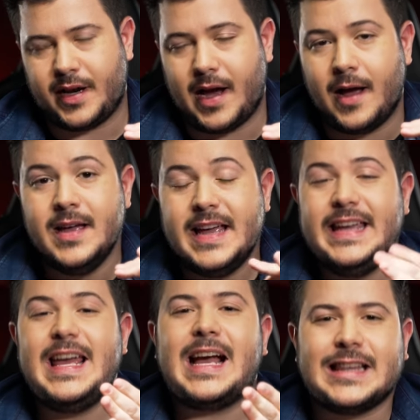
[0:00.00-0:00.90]
entregar.
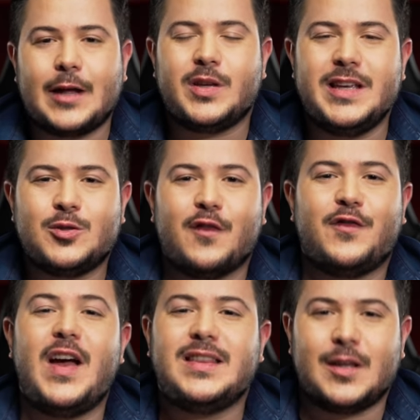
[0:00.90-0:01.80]
E é claro que isso
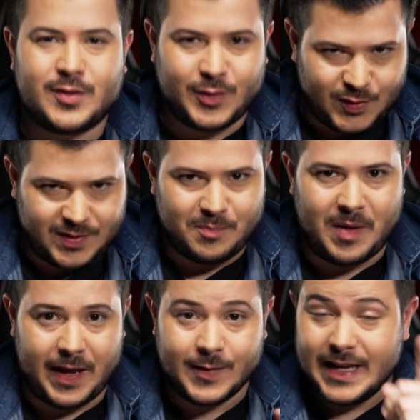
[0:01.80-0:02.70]
afeta no seu
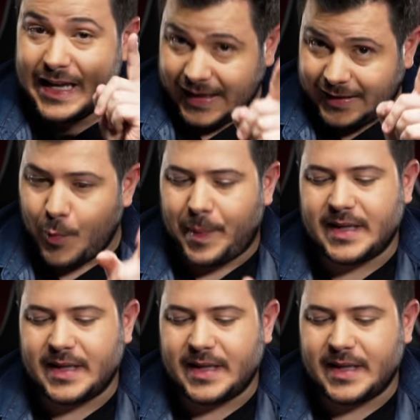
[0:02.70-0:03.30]
desempenho. Então,